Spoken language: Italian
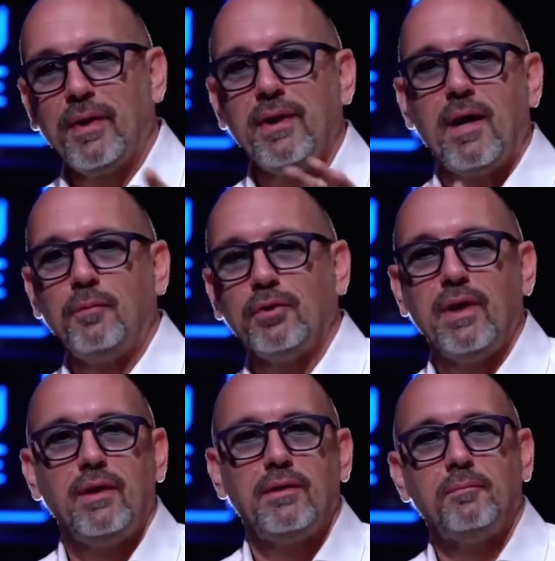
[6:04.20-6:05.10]
parliamo
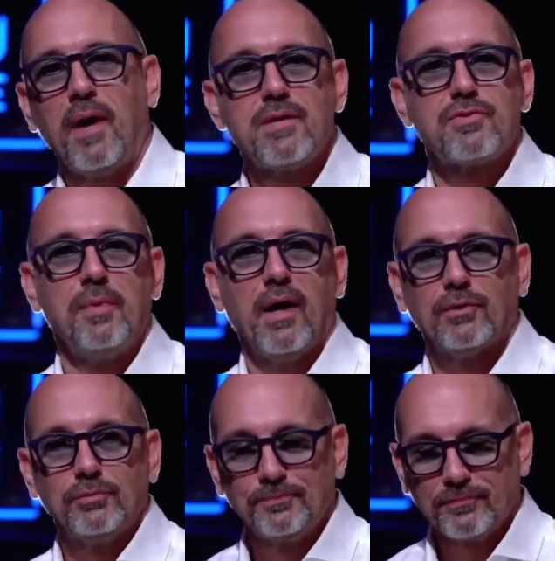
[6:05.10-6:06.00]
del My
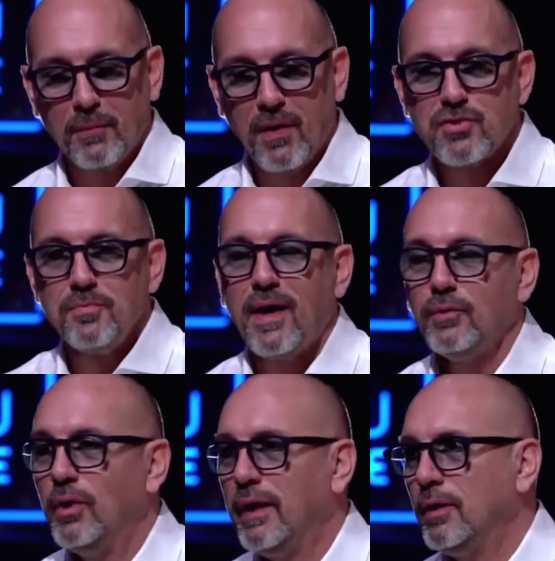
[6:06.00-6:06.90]
Subaru. My
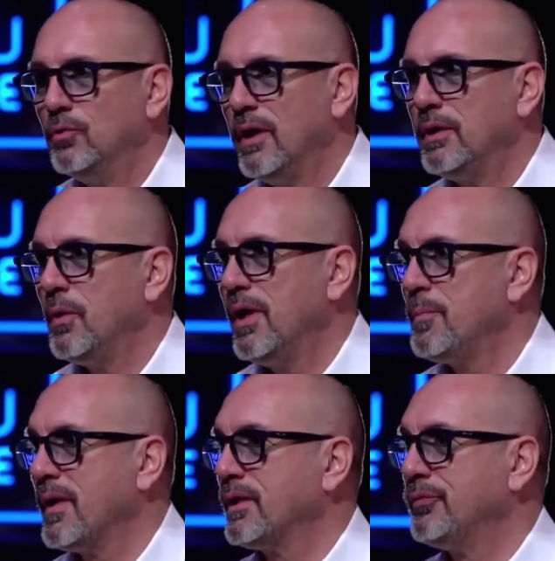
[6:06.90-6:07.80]
Subaru è una di quelle
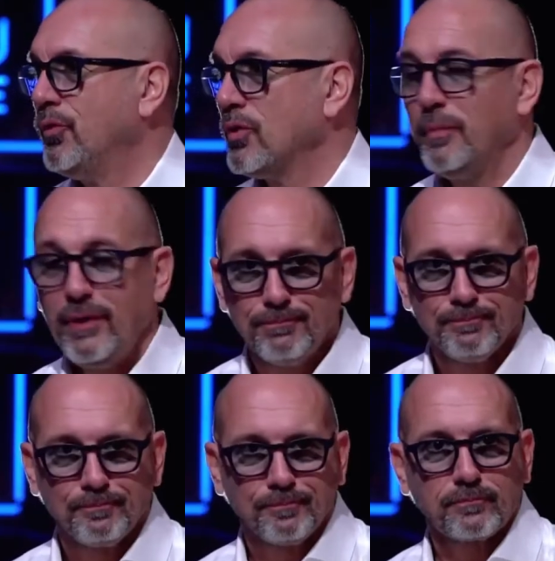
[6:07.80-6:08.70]

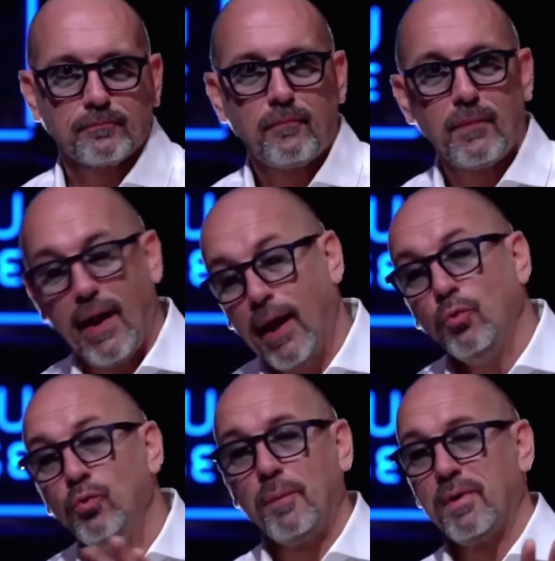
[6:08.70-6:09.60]
piattaforme è
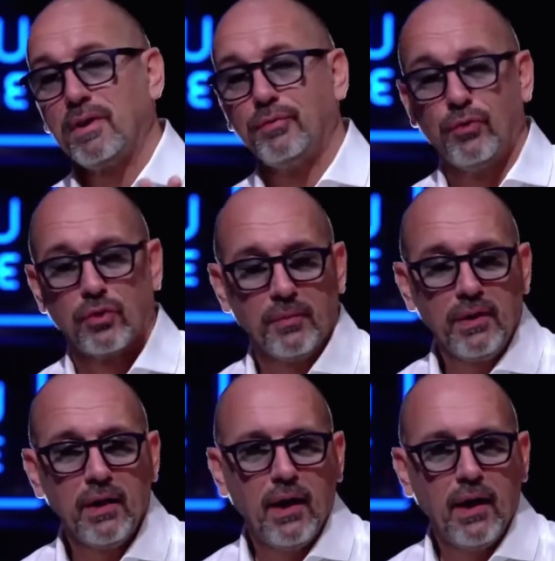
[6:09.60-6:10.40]
una piattaforma,